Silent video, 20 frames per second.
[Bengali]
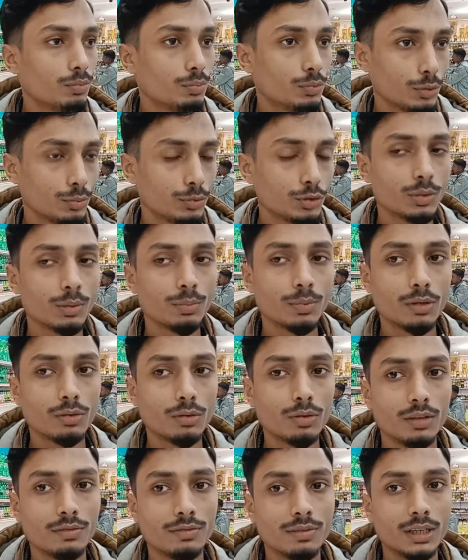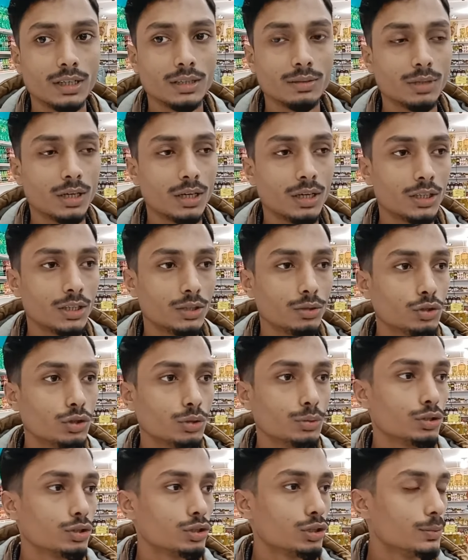সব সময় প্রায় খোলা পাই আর এগুলো
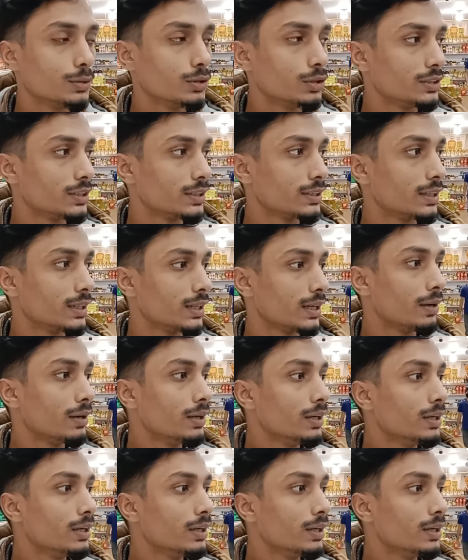সুযোগ সুবিধা হয়েছে গিয়া